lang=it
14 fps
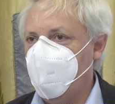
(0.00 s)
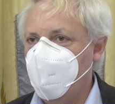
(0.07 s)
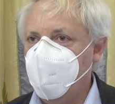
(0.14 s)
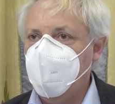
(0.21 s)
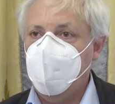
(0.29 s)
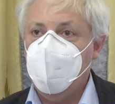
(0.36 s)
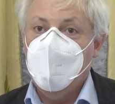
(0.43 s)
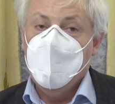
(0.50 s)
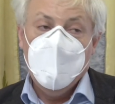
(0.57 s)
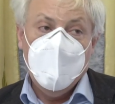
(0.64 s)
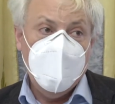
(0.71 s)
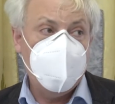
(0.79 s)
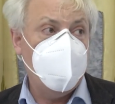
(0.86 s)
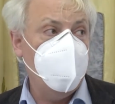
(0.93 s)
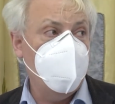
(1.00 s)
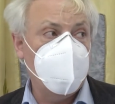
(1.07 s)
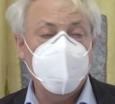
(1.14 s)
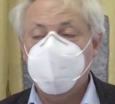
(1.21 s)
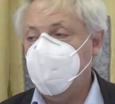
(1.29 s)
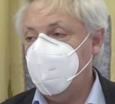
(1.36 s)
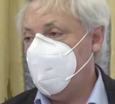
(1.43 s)
tutti e credo che il
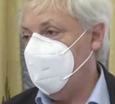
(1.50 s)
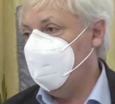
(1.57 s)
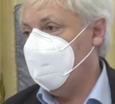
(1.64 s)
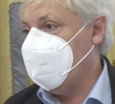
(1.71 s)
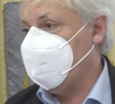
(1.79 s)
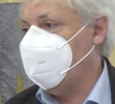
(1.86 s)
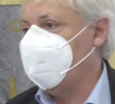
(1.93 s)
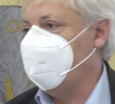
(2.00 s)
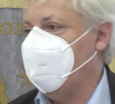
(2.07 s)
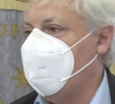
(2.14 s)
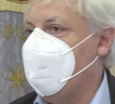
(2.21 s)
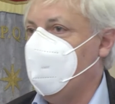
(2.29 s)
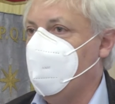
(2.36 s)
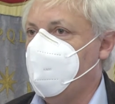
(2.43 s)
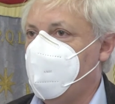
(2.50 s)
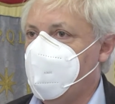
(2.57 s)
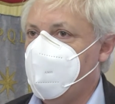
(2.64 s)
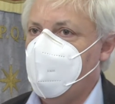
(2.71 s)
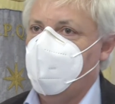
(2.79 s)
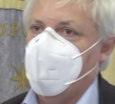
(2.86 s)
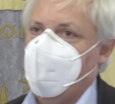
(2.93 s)
sistema regionale, il
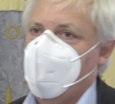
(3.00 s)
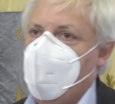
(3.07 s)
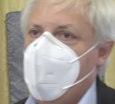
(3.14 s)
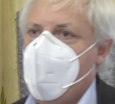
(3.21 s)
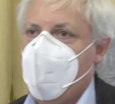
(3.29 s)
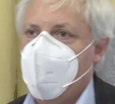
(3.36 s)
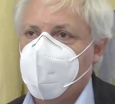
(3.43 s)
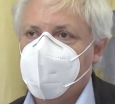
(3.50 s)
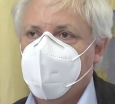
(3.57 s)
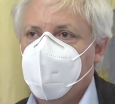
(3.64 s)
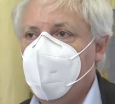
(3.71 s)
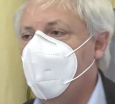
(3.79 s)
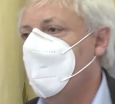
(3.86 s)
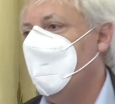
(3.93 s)
sistema delle arti,